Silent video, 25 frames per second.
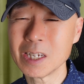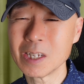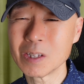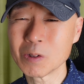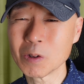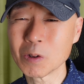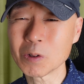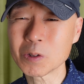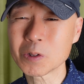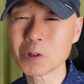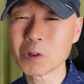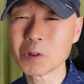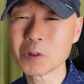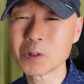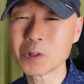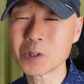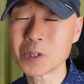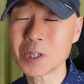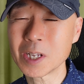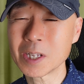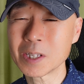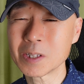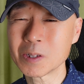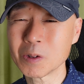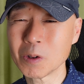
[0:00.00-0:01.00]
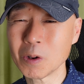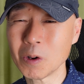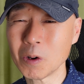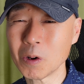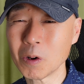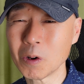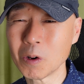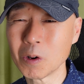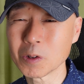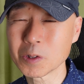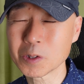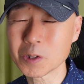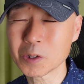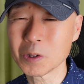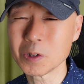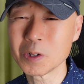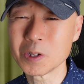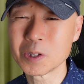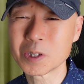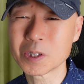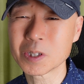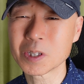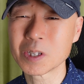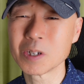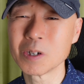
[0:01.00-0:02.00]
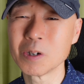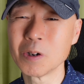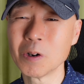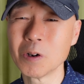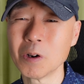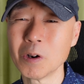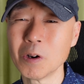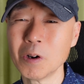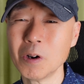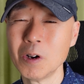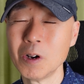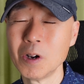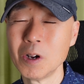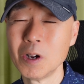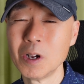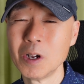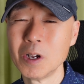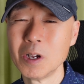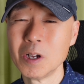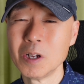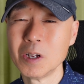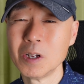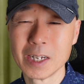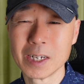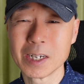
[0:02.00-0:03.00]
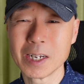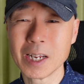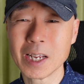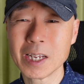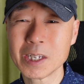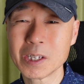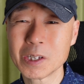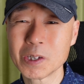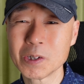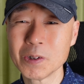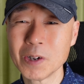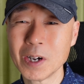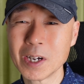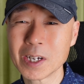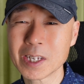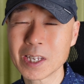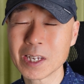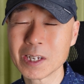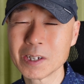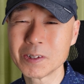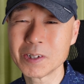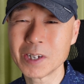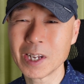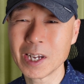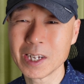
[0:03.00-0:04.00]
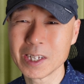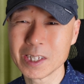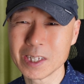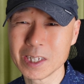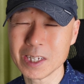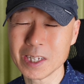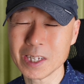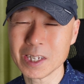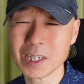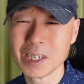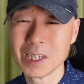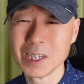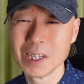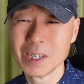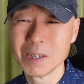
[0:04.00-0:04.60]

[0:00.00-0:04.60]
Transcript: の直前の細い月を連休明けぐらいに